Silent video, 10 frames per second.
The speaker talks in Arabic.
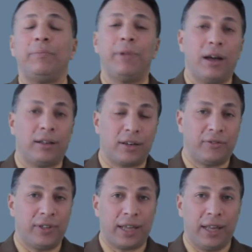منها
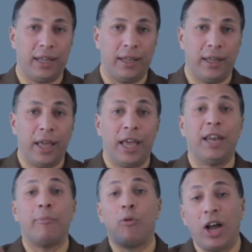أطراف داخلية
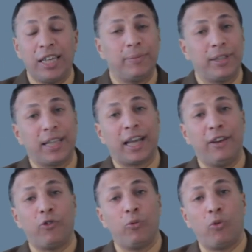انما محاسبه
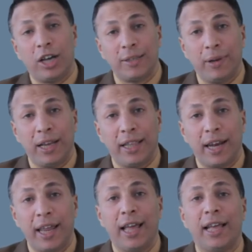التكاليف والمحاسبه
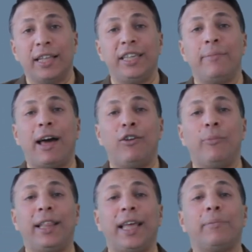الاداريه دي
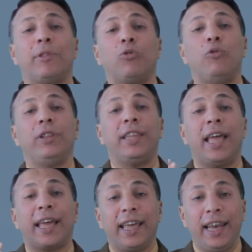معلوماتها تكون
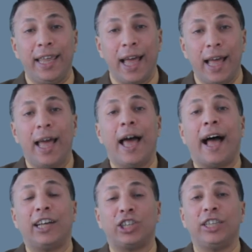داخليه
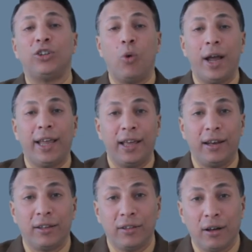عشان توجه
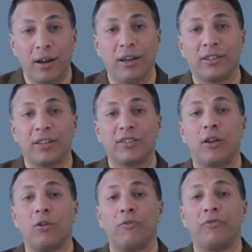الاداره
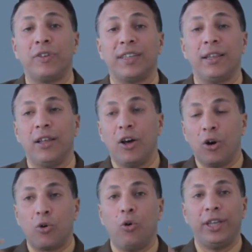للتصرف في ظل
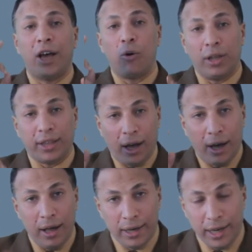رؤيه
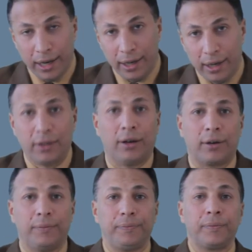واضحه للاداره.
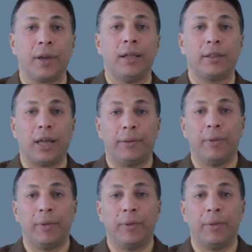طيب